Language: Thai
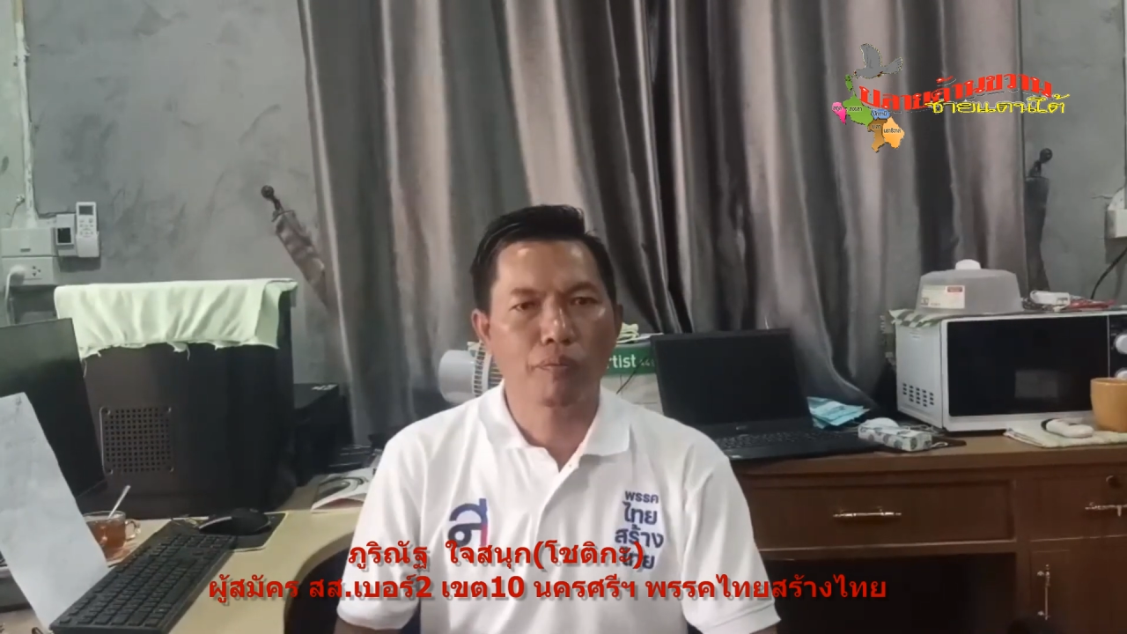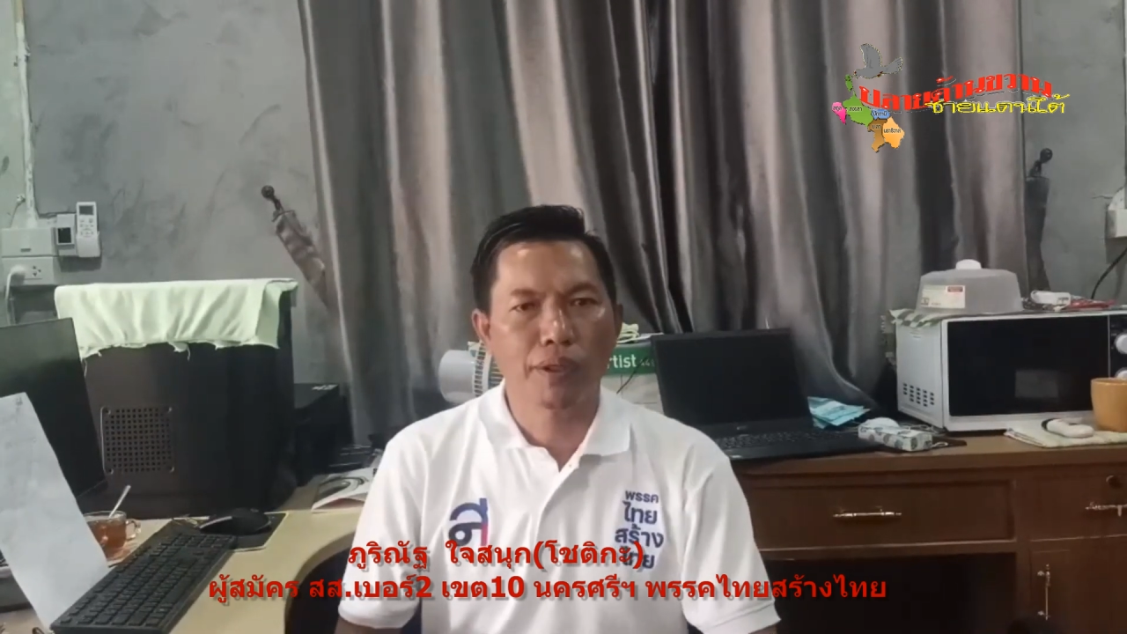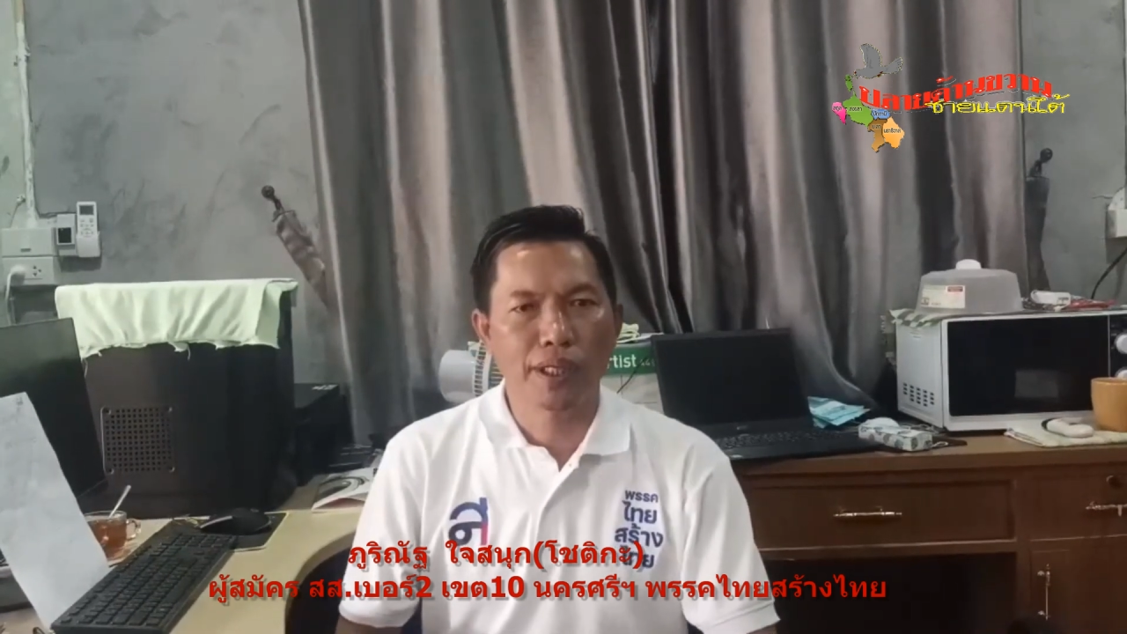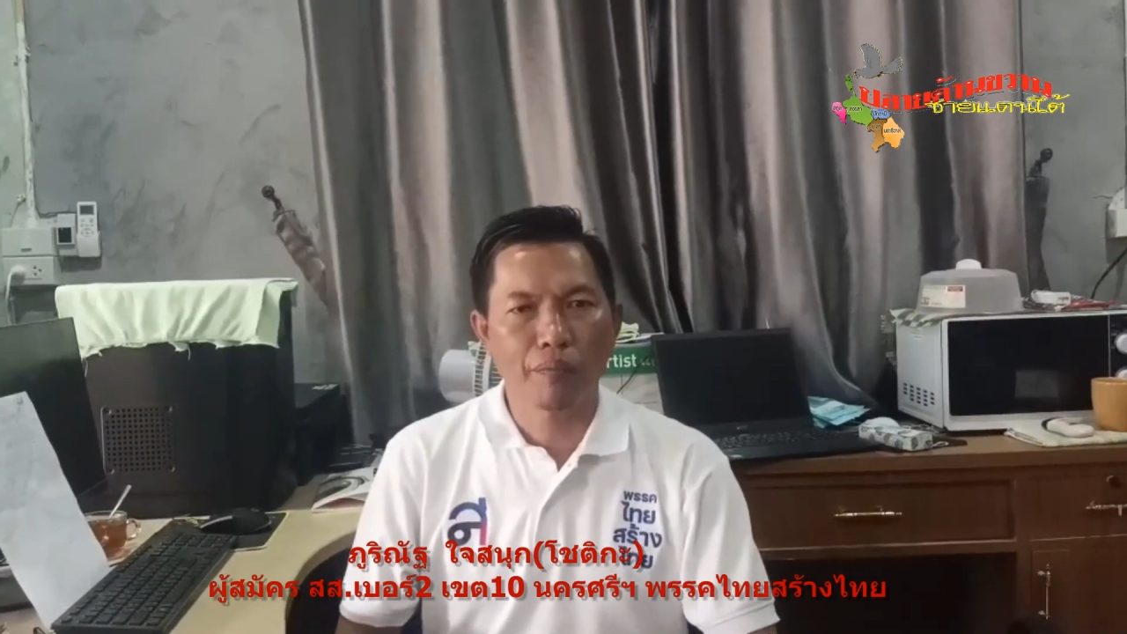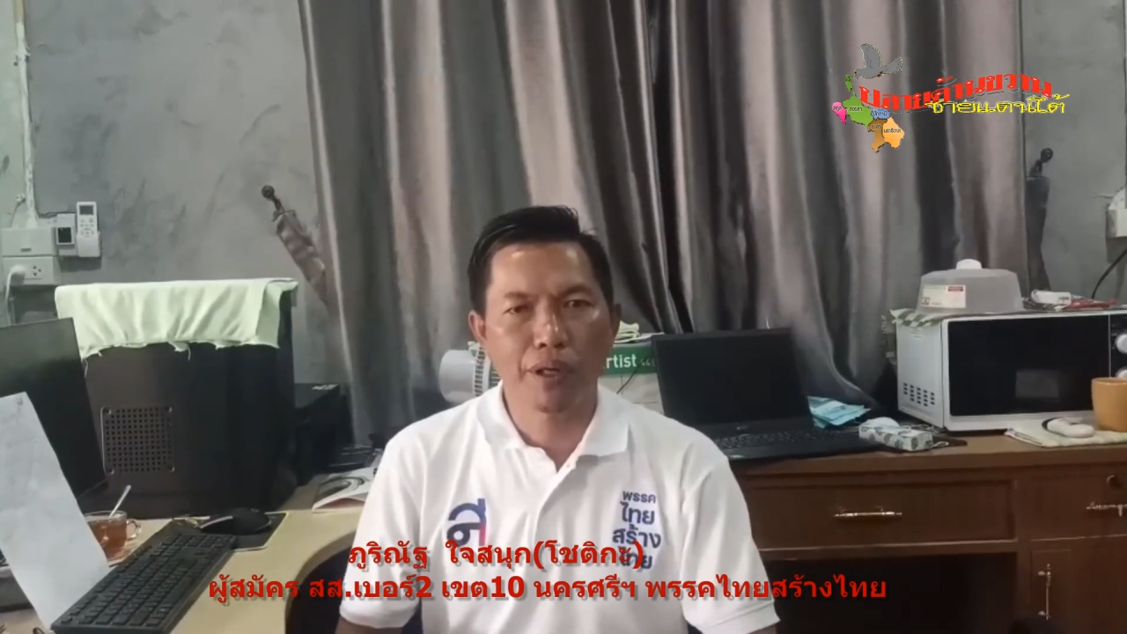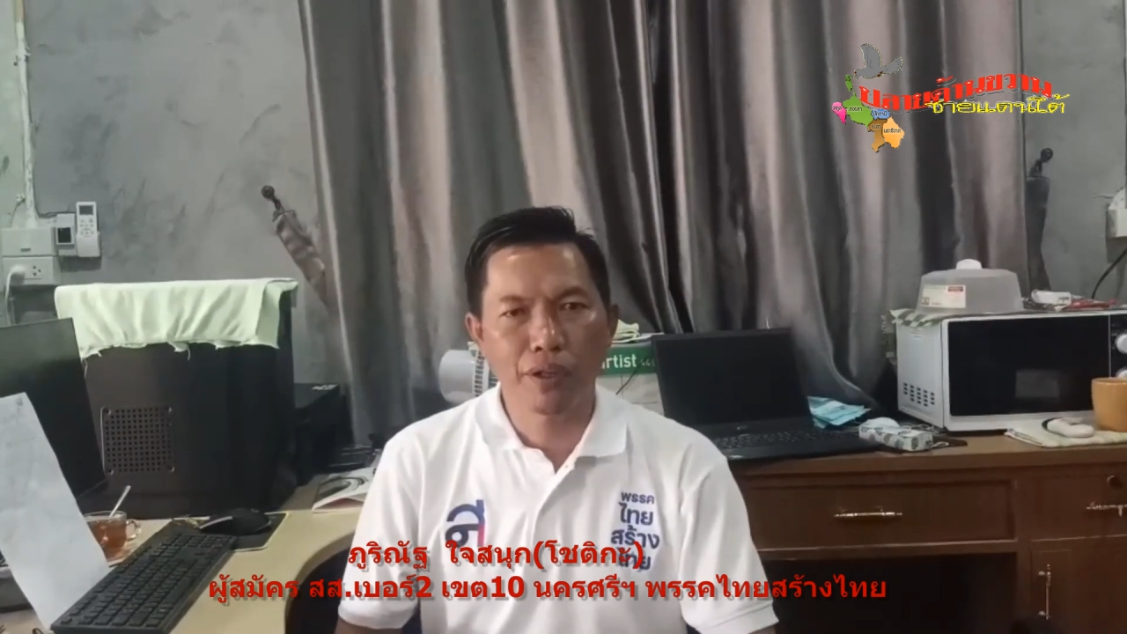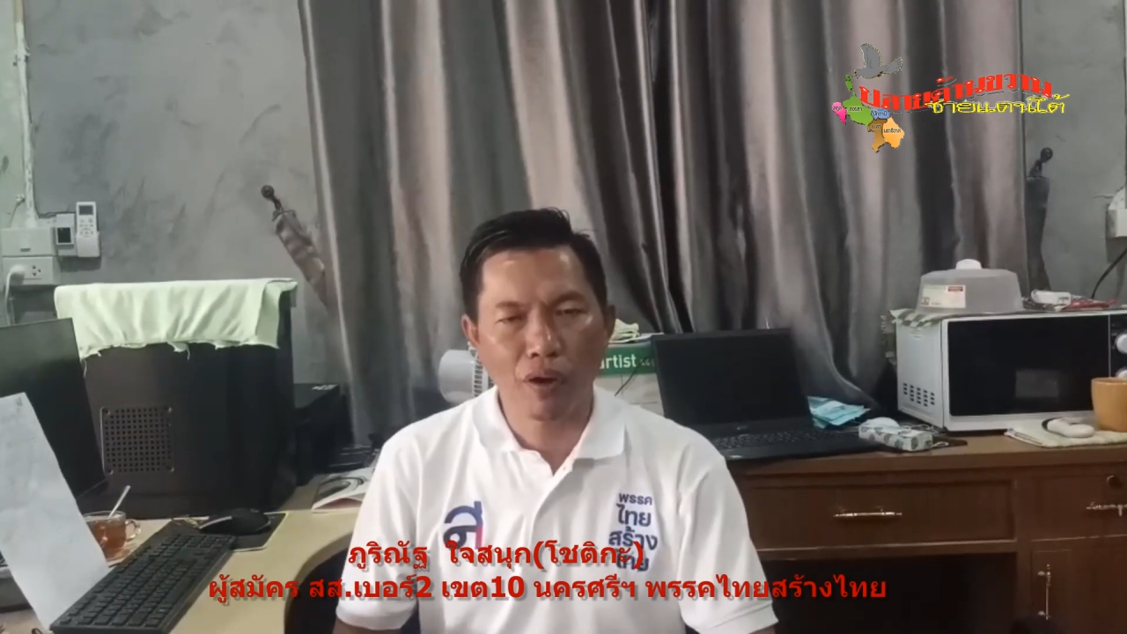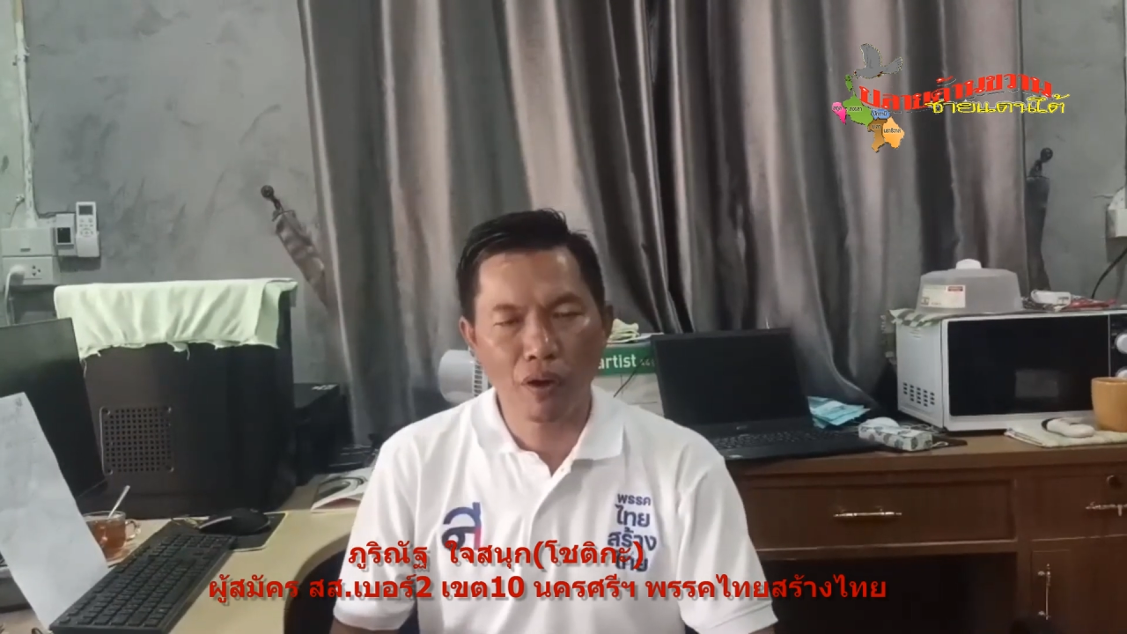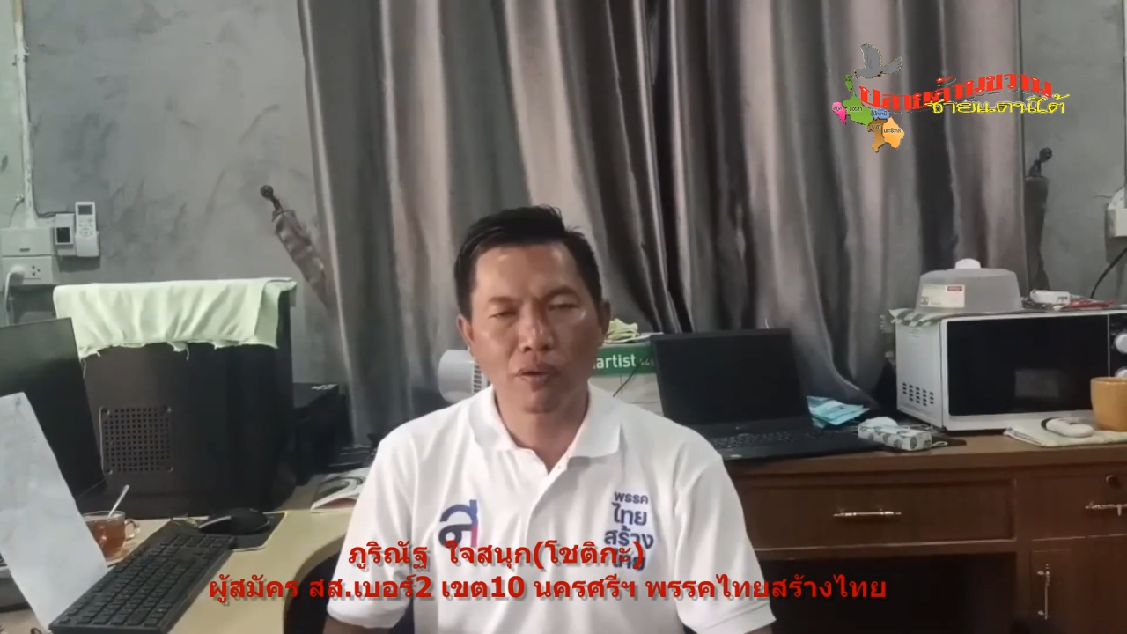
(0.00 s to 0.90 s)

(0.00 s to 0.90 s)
ไปยังพี่น้อ